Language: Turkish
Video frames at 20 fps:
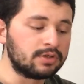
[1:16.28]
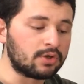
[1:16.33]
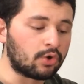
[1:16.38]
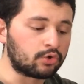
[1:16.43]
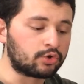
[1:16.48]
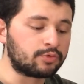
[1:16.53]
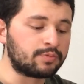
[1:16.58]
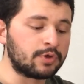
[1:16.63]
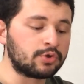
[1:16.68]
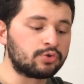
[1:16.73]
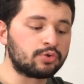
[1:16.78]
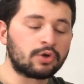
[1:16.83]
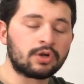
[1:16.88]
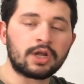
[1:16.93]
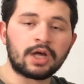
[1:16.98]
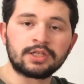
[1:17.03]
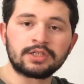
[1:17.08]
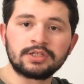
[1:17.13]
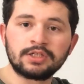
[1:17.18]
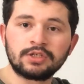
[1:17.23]
35 euronun
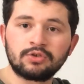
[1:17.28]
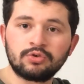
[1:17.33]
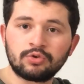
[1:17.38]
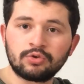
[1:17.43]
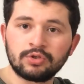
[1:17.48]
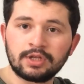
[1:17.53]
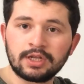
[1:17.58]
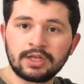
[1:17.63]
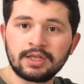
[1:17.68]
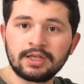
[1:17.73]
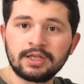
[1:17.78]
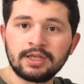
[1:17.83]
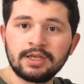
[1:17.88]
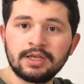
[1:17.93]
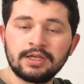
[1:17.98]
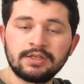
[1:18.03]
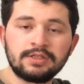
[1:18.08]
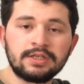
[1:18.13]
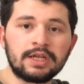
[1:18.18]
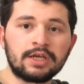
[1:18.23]
altındaki ürünleri
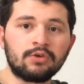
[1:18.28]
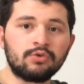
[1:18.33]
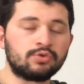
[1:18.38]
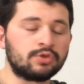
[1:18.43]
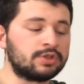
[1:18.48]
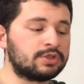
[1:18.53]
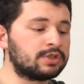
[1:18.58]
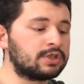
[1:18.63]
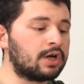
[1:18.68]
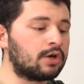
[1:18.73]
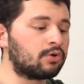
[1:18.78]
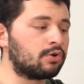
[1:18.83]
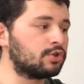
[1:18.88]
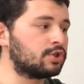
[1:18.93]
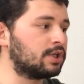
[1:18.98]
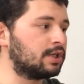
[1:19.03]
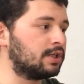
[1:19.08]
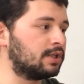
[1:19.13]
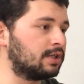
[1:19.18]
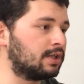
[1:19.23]
direkt ücretsiz kargo
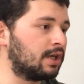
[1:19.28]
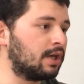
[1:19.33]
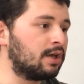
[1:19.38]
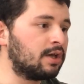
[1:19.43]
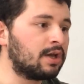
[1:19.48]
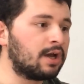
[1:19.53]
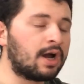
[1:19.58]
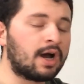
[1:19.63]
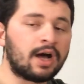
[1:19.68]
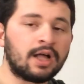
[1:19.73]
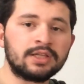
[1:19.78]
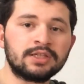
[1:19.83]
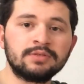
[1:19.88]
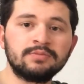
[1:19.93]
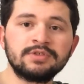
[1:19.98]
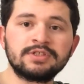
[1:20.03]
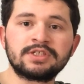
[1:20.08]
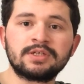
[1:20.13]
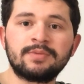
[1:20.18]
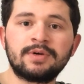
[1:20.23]
şeklinde
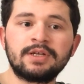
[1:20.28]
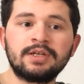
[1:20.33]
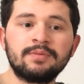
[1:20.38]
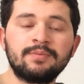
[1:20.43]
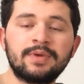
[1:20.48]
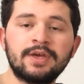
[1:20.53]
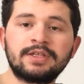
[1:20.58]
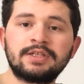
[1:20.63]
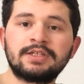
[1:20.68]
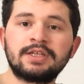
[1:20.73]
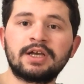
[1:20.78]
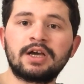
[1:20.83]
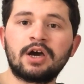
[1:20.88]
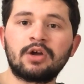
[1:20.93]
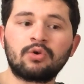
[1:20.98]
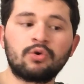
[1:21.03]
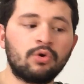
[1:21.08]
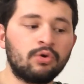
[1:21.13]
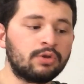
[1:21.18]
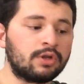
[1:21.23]
aldığımız zaman PTT
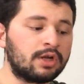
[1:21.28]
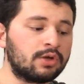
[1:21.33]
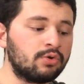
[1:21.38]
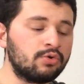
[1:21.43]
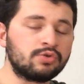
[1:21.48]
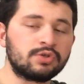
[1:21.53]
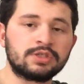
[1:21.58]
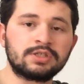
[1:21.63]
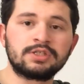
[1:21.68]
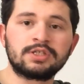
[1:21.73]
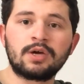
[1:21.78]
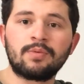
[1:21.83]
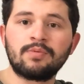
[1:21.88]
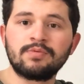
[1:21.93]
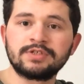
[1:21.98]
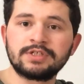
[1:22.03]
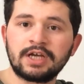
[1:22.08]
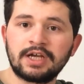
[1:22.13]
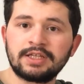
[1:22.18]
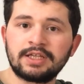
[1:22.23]
kargo olarak ücretsiz
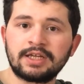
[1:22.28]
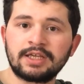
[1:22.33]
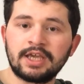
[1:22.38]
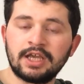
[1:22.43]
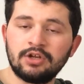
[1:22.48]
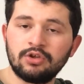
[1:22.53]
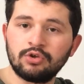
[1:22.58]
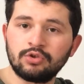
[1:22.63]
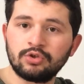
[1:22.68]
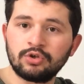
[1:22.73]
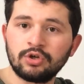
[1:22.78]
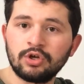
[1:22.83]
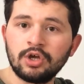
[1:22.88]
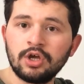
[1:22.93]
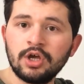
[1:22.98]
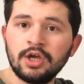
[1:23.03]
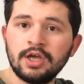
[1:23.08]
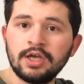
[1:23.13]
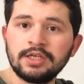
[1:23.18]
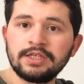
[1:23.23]
kapımıza kadar geliyordu.
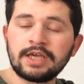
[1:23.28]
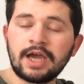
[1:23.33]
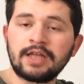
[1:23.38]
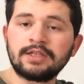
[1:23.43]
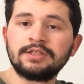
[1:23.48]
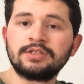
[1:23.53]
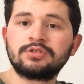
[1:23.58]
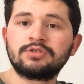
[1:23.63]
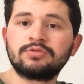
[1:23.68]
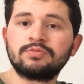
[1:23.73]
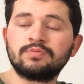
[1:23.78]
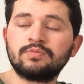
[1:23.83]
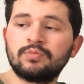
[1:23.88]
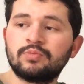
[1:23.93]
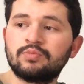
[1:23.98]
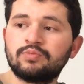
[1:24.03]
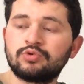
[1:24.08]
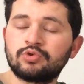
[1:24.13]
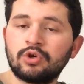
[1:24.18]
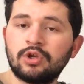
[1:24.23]
Yalnız
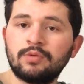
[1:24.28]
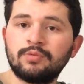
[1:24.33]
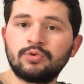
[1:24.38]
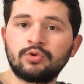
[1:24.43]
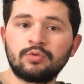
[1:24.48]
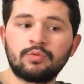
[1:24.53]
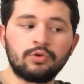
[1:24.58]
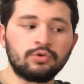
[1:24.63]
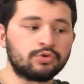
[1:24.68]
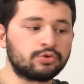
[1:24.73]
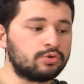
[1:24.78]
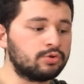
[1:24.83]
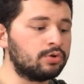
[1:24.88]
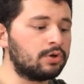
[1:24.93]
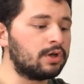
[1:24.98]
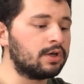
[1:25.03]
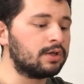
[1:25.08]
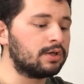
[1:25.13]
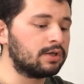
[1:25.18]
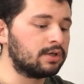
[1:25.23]
şöyle bir durum
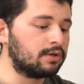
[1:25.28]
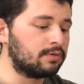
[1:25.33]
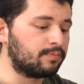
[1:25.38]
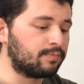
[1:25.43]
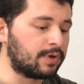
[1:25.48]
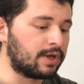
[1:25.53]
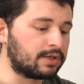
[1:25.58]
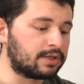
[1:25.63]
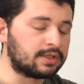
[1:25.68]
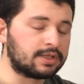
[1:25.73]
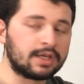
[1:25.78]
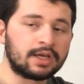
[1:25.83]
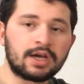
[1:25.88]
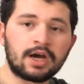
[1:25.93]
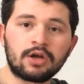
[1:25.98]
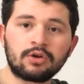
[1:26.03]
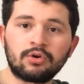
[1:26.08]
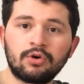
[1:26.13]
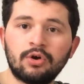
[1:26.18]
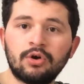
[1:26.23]
oluştu. PTT
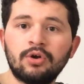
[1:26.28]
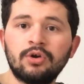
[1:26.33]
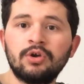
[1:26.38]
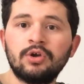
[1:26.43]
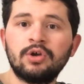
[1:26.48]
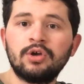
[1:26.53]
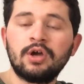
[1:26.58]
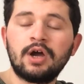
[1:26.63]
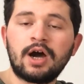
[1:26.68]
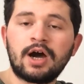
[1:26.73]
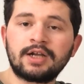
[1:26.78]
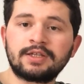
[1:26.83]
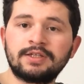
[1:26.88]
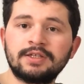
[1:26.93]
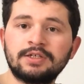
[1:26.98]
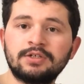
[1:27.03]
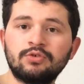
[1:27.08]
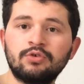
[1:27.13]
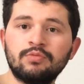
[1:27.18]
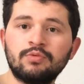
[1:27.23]
kargo
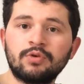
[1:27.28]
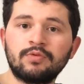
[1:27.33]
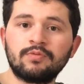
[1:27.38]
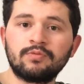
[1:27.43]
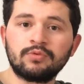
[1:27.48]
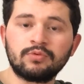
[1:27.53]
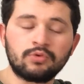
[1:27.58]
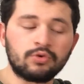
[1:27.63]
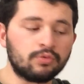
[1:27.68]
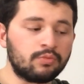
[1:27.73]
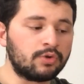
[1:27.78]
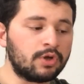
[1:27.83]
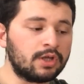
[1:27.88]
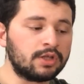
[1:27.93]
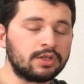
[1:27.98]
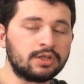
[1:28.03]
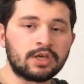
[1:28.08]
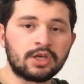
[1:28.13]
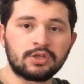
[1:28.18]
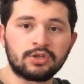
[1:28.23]
artık gümrük gümrüğe
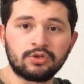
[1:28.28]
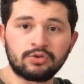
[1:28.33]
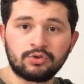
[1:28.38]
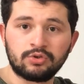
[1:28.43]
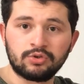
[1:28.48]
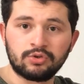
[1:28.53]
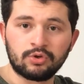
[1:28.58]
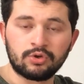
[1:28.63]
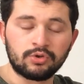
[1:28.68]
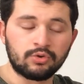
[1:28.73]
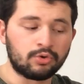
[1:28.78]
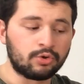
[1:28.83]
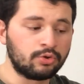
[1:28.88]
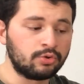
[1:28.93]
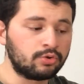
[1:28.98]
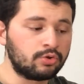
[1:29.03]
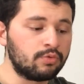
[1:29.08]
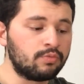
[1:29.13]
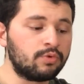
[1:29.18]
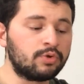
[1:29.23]
gidiyor
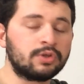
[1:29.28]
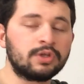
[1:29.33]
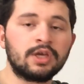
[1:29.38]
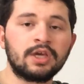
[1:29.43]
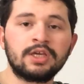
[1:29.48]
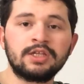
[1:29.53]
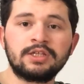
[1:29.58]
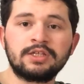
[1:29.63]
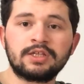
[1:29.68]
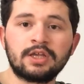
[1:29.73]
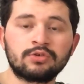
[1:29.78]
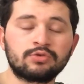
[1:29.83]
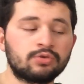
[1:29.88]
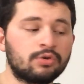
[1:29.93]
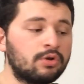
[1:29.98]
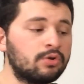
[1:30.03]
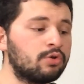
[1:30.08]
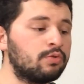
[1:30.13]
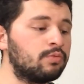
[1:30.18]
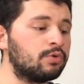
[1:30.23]
ürün. Gümrükte gittikten
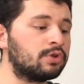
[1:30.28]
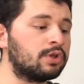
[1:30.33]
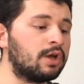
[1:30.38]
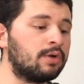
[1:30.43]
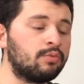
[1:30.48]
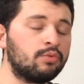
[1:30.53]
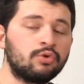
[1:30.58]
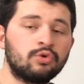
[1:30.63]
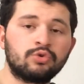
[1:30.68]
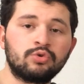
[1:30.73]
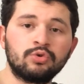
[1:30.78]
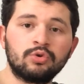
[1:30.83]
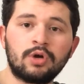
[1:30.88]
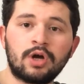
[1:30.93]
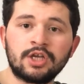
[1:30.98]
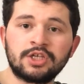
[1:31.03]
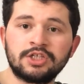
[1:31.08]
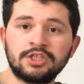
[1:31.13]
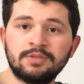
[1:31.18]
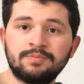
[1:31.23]
sonra gümrükte bu kutu
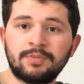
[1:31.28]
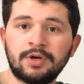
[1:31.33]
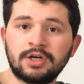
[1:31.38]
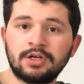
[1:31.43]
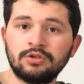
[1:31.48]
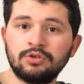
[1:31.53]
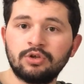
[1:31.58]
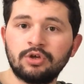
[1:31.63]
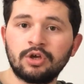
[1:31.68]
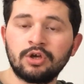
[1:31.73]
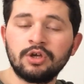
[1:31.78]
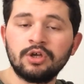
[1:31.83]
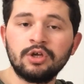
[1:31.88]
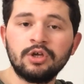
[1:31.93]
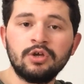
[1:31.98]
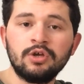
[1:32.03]
açılıp bakılıyor.